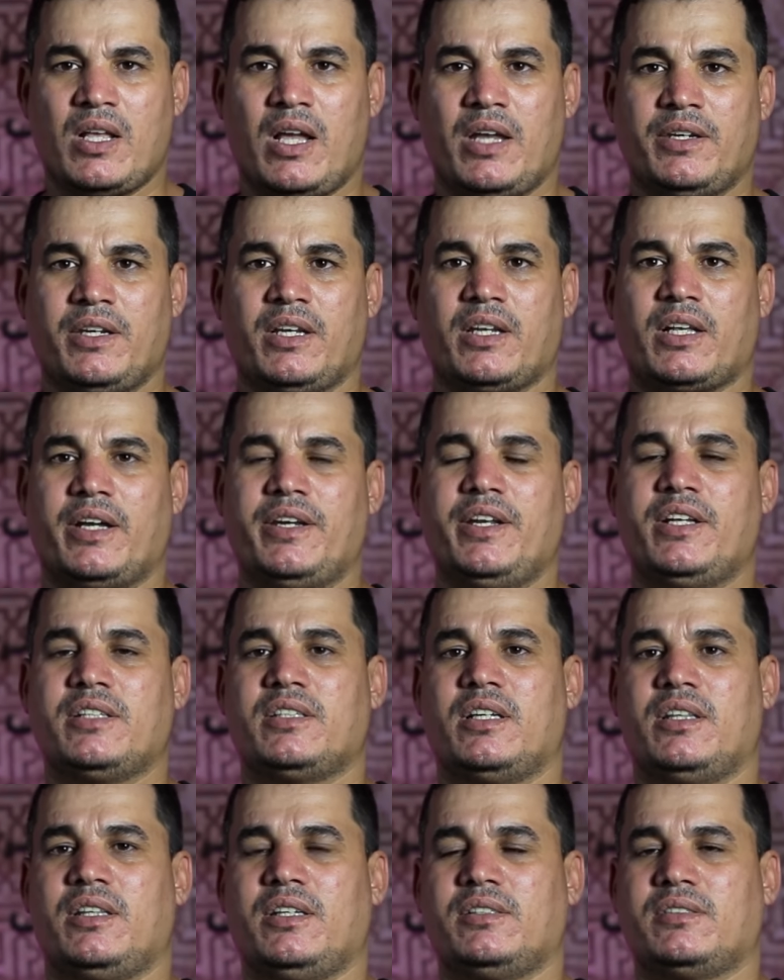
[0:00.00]
ان القناه
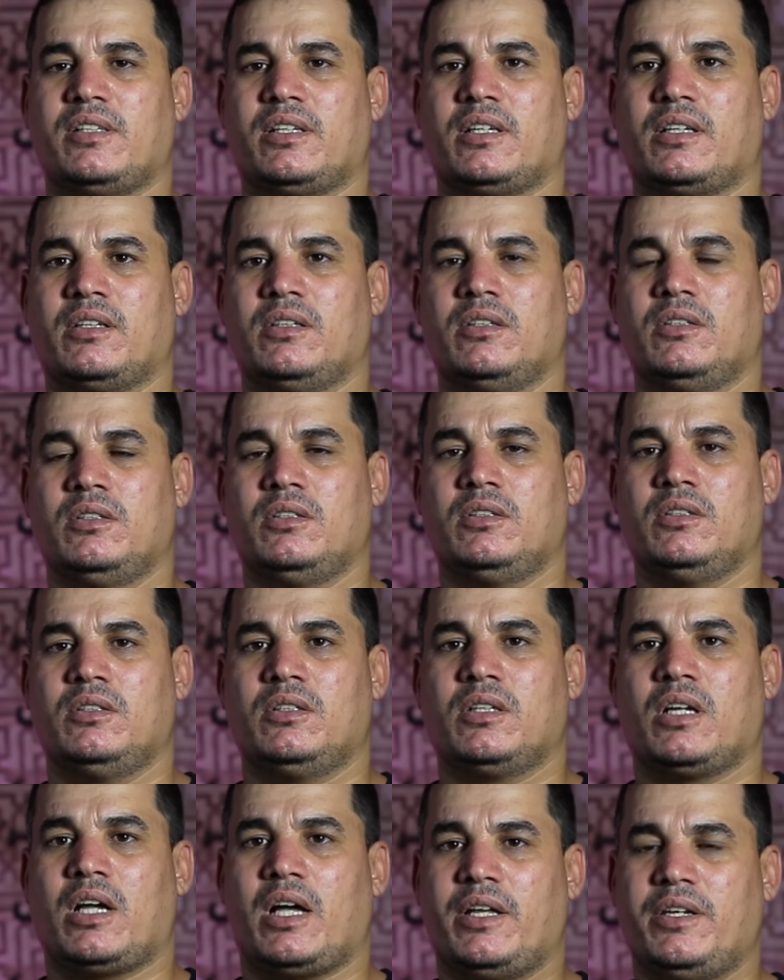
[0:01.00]
هذه السنه
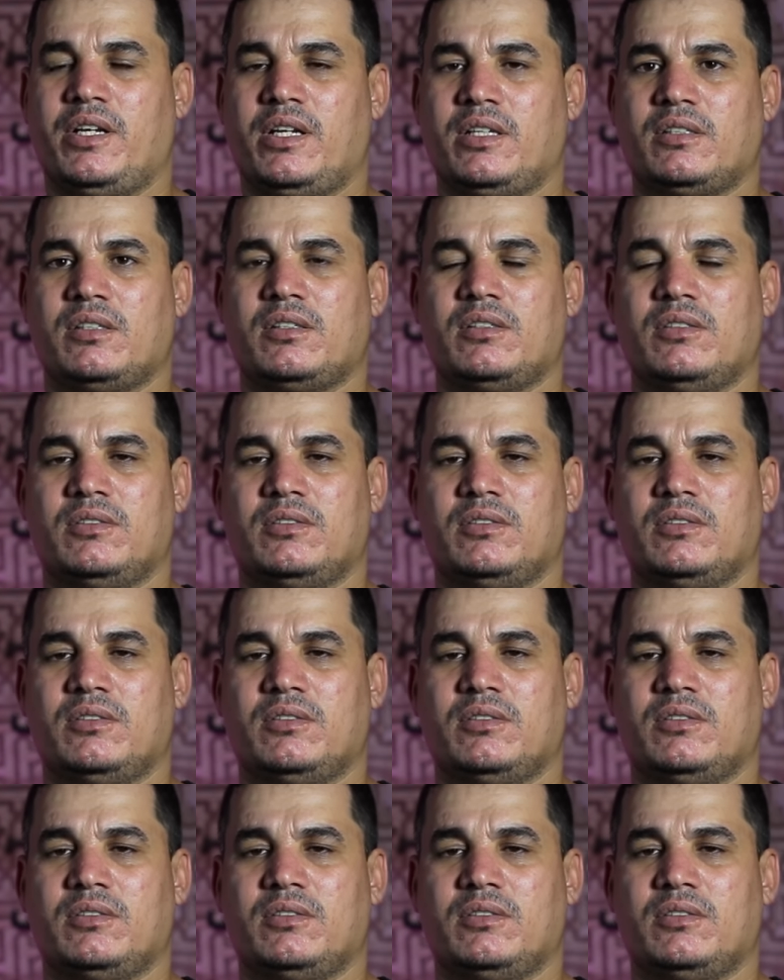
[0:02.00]
قناه